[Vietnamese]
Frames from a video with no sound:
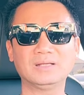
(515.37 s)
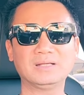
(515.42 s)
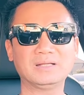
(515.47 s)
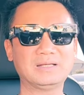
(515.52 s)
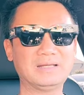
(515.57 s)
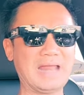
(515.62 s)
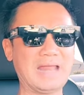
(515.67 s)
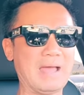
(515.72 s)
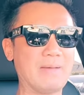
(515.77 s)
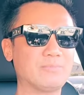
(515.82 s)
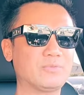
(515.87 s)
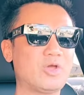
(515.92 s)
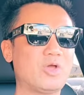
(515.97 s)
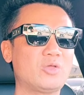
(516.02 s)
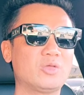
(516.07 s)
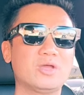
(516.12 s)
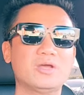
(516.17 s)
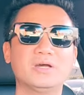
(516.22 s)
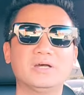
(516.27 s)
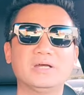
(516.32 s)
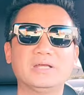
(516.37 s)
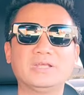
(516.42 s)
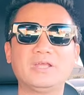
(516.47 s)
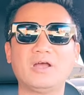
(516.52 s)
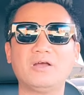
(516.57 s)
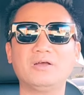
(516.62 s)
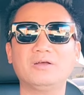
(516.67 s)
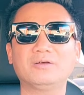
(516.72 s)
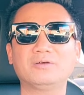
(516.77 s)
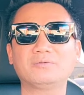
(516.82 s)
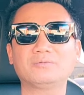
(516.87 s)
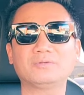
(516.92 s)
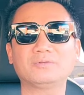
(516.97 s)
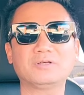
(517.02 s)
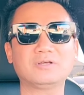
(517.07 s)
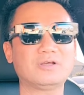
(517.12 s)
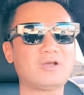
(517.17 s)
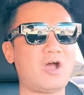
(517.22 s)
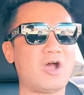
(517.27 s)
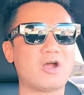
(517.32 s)
làm cho những người dân
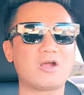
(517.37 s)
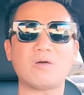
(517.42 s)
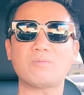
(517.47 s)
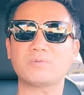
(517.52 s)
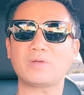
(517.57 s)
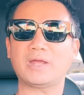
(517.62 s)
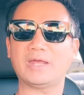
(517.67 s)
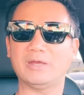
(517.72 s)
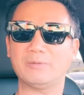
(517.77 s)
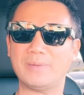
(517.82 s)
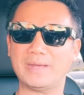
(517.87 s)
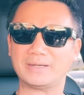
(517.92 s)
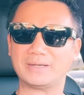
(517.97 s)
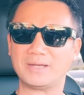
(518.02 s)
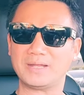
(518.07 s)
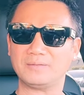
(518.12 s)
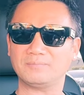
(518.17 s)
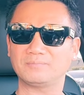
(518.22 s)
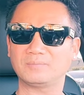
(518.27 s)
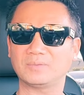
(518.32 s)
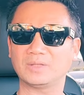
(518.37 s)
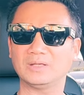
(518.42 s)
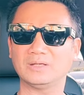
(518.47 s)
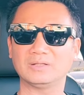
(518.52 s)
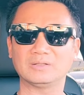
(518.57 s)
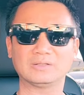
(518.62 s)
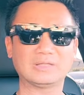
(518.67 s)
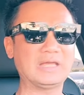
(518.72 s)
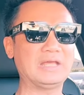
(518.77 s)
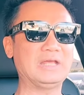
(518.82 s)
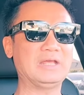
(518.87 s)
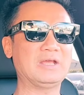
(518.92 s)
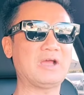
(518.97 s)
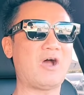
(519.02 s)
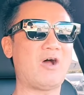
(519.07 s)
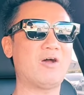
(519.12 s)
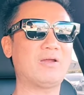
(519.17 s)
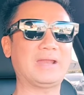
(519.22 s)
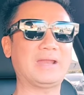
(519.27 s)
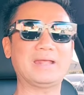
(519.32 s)
họ không có hiểu biết đó thì
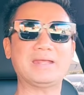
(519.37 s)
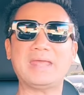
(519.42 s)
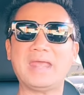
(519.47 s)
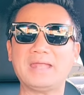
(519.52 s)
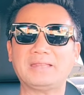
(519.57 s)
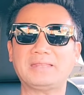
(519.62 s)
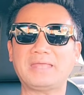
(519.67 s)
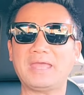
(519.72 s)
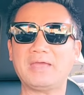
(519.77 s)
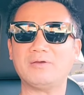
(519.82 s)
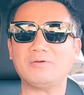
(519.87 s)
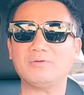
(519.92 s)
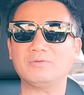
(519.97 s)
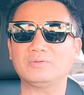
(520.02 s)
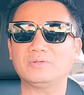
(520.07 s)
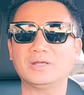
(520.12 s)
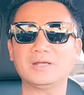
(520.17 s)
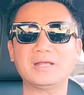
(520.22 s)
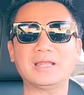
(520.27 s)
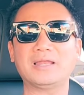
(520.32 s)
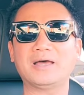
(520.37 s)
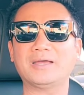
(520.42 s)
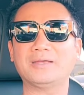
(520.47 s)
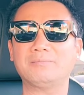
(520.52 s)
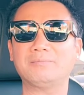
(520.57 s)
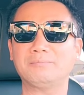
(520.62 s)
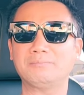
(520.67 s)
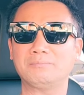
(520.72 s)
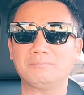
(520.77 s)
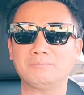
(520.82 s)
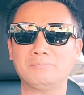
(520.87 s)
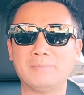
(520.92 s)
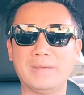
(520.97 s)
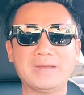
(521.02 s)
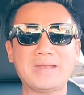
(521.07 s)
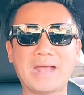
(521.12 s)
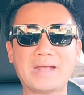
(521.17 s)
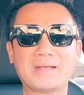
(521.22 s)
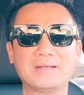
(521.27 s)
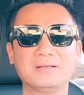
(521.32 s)
họ lại nghe theo những cái lời bịa
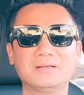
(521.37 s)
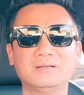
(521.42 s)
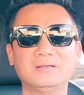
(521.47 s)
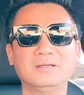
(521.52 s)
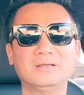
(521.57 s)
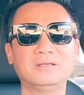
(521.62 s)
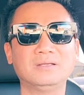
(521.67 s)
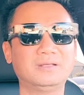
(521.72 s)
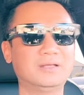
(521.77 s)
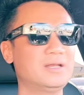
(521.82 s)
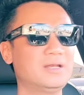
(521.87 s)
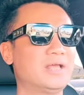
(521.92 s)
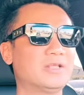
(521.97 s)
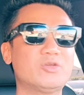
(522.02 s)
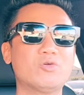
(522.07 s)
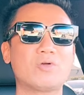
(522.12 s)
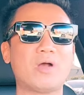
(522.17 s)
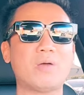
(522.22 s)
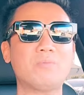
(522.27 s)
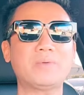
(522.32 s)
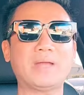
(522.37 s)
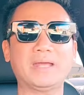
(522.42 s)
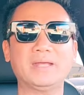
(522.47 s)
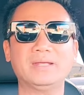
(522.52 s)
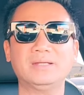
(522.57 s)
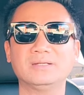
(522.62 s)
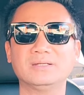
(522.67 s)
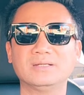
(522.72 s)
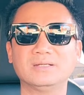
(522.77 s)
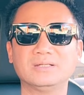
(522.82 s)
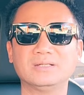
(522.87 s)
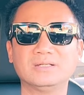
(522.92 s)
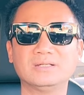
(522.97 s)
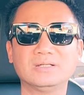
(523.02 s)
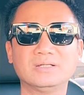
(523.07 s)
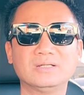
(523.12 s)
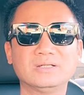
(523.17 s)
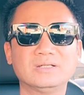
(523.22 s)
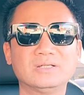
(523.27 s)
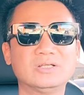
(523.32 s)
đặt những lời du khống này
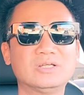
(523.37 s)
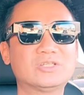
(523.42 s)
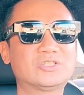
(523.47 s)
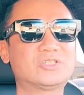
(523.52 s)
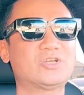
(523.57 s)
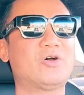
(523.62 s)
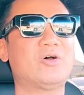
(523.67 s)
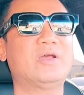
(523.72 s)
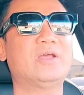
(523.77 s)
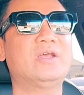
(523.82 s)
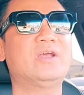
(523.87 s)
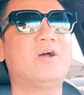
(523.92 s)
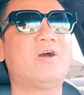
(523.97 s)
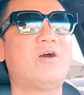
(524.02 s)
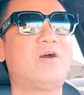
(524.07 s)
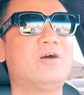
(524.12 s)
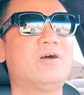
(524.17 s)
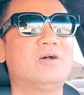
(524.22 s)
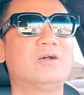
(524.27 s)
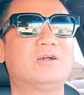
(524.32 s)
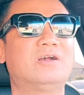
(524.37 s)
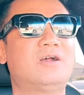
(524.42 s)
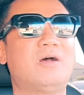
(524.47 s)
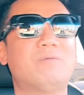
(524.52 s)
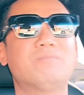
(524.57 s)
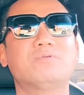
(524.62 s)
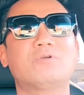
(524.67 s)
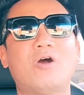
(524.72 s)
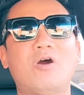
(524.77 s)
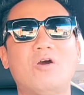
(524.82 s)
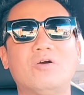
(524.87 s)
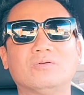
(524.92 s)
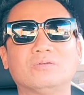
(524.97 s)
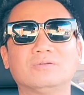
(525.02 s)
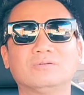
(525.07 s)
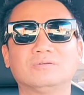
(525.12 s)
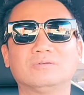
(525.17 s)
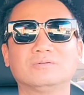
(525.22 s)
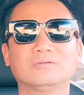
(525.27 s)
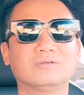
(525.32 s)
rồi họ không
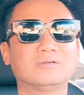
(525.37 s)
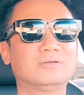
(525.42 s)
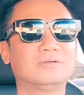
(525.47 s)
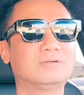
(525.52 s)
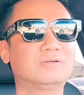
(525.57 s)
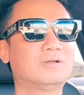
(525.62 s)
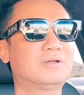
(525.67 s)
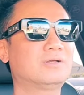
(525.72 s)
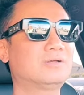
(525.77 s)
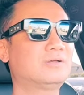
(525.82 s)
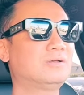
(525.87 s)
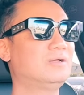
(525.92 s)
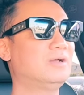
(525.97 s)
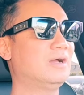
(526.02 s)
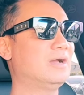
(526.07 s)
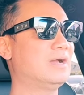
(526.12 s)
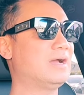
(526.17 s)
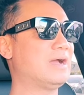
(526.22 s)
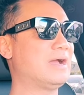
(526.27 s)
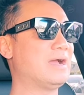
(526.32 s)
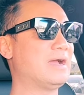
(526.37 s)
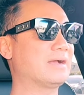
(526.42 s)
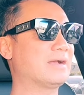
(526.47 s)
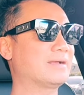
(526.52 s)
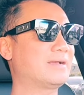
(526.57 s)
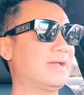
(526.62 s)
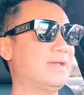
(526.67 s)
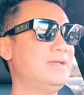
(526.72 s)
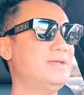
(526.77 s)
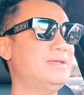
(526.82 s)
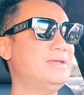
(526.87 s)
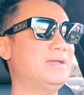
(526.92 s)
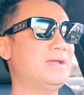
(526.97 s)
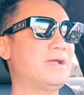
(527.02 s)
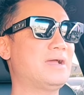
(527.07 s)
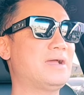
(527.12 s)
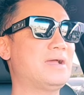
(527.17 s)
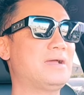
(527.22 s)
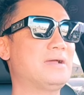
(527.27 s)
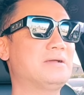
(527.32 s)
còn à, cái
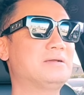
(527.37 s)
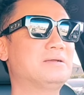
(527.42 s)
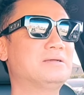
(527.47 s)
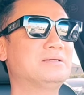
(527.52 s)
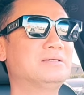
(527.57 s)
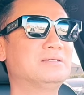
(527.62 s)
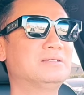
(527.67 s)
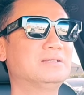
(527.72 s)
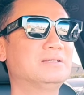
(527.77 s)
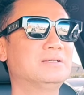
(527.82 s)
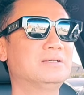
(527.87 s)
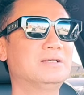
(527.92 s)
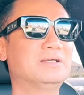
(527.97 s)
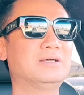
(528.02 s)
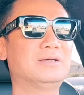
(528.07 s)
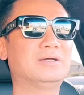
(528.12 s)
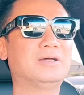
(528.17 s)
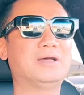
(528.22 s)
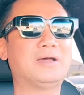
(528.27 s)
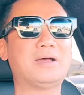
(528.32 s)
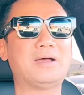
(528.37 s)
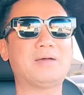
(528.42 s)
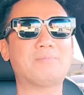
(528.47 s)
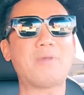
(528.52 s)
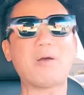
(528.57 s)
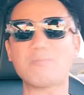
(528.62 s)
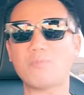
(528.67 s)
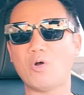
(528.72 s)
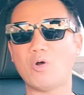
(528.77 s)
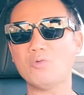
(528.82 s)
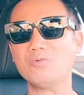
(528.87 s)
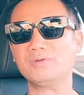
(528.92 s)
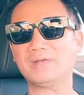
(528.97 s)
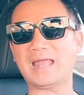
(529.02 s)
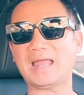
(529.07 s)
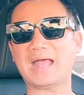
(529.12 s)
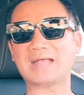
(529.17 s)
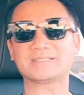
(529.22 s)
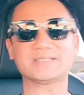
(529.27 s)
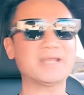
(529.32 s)
à, à, mong muốn
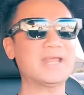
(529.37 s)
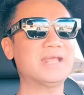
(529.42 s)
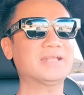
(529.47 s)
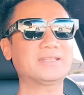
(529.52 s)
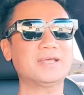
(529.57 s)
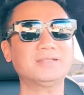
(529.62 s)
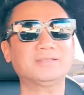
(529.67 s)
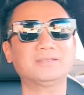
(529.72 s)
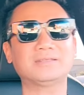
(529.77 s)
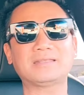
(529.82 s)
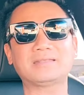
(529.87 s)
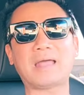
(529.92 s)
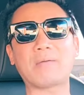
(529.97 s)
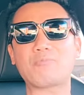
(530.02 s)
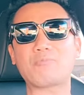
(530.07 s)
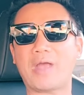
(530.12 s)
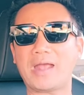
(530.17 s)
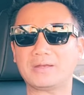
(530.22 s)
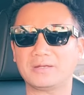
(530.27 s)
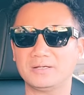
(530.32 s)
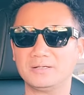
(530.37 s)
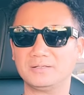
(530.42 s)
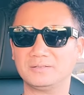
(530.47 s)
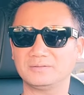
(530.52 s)
là sẽ đi tới tham quan nữa